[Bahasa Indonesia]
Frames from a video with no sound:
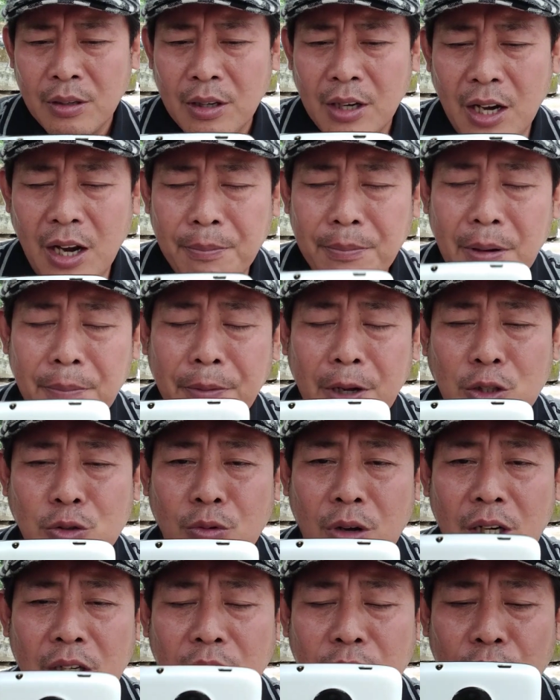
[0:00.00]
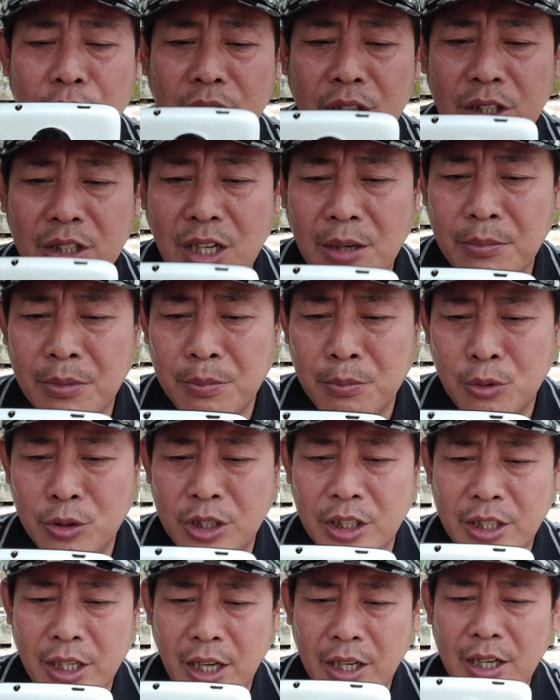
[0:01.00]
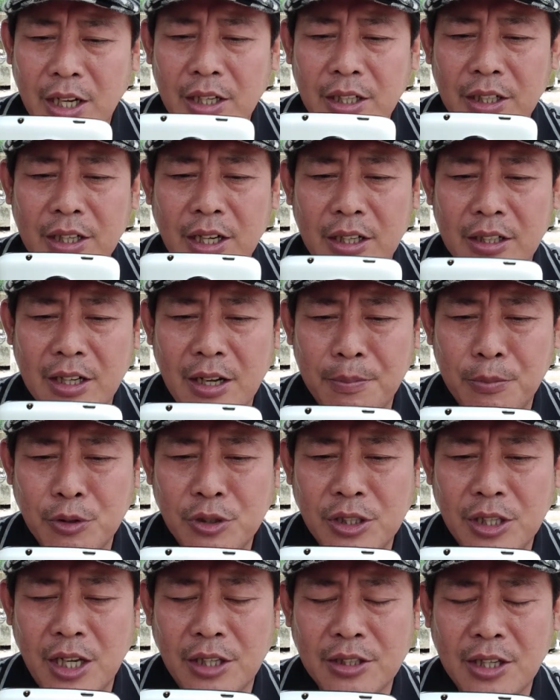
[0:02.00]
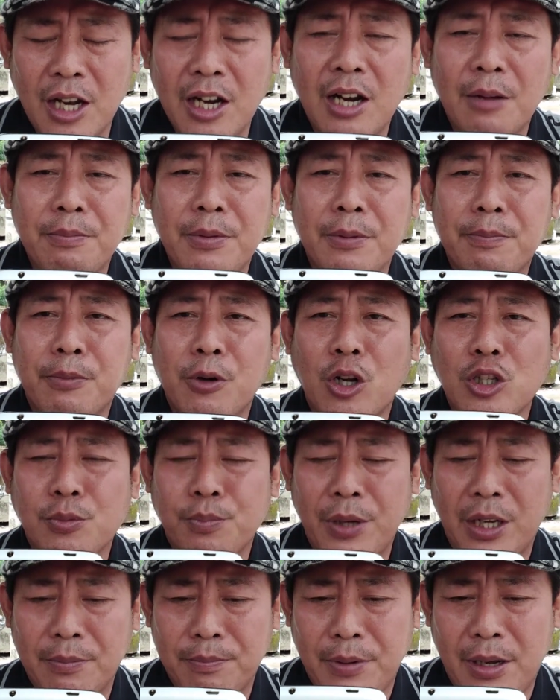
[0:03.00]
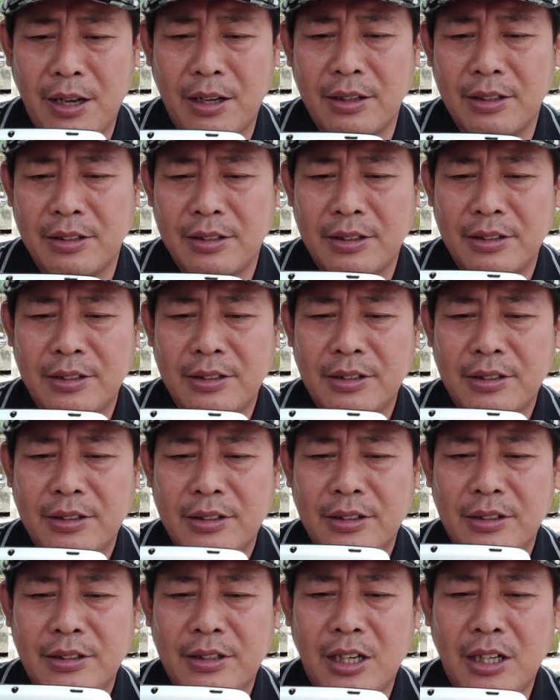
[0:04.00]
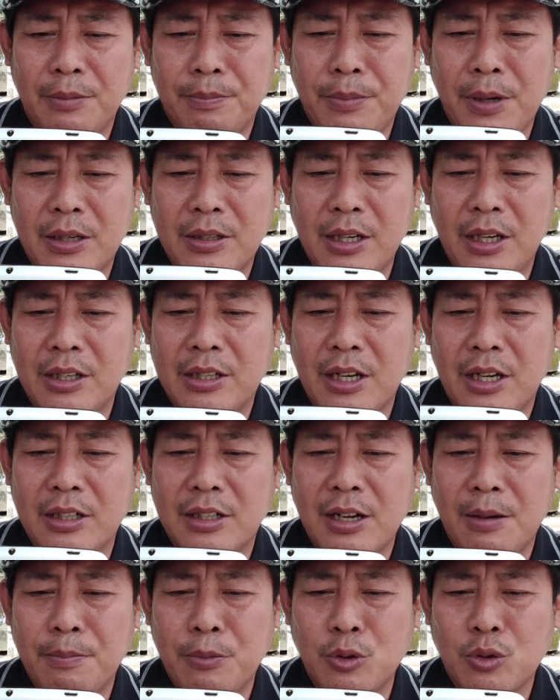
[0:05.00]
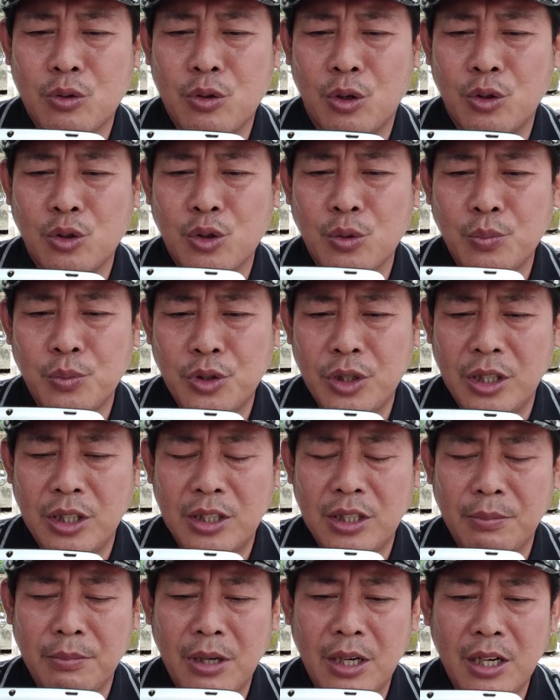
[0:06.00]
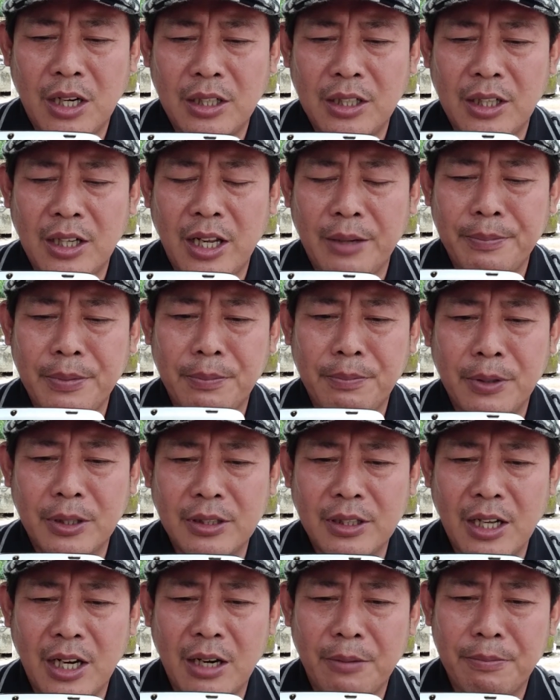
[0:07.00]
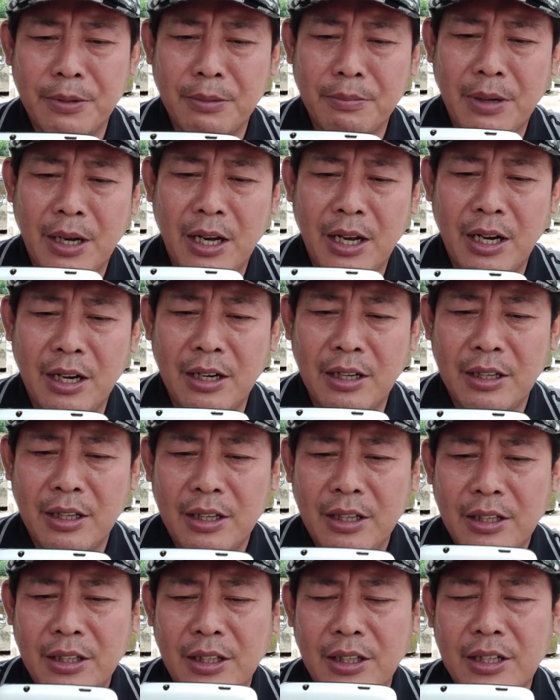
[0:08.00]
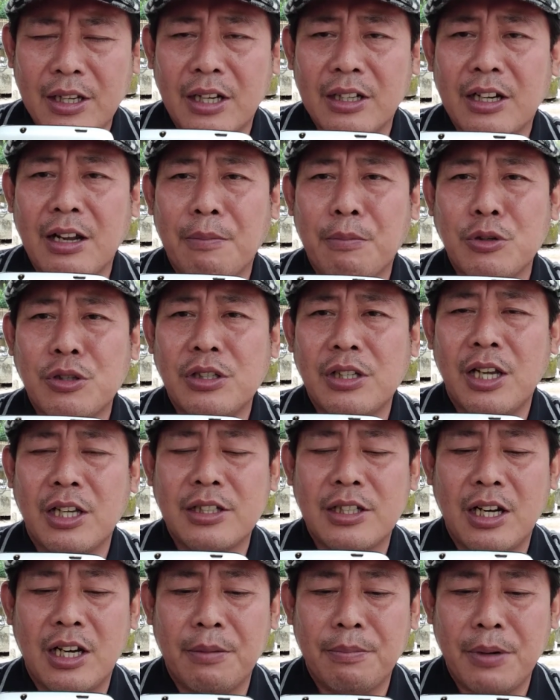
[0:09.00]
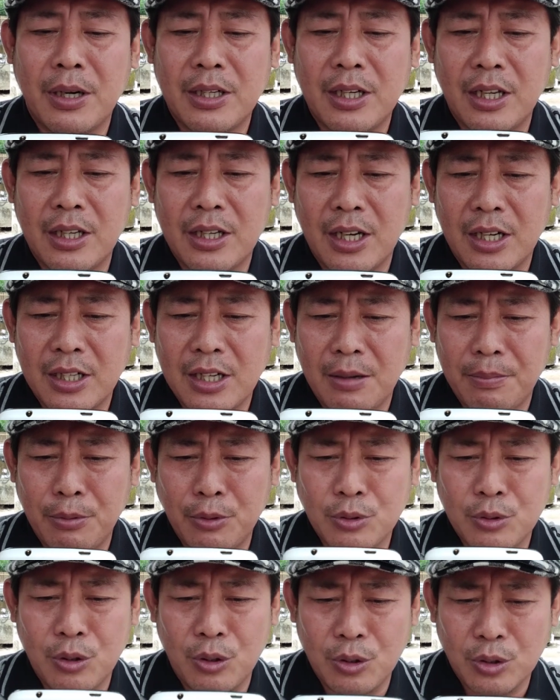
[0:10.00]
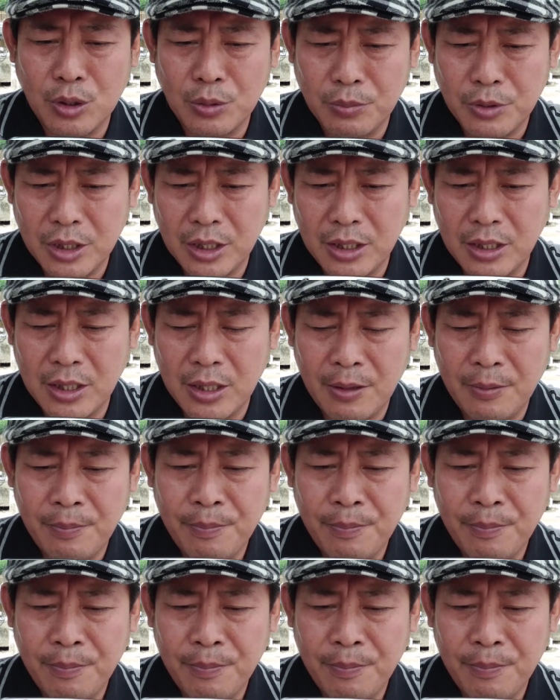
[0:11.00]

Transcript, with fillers: Kenapa Pak Suwandi kok tidak membudidayakan ikan gabus hias? Kan lebih prospek Pak daripada ikan gabus konsumsi di mana nilai bibitnya lebih mahal ikan gabus hias daripada ikan gabus konsumsi.